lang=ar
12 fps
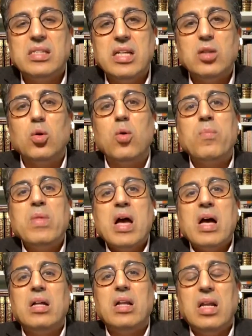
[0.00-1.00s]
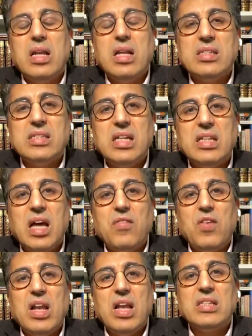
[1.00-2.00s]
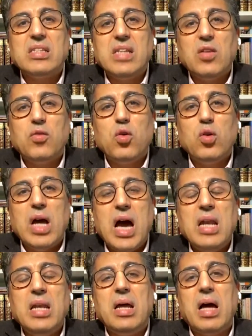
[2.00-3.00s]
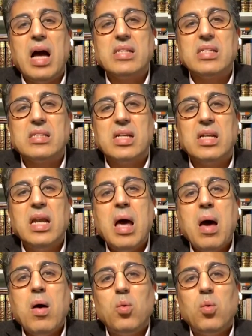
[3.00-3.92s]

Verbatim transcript: يزيد الاستهداف التي تعرفه الآن خاصة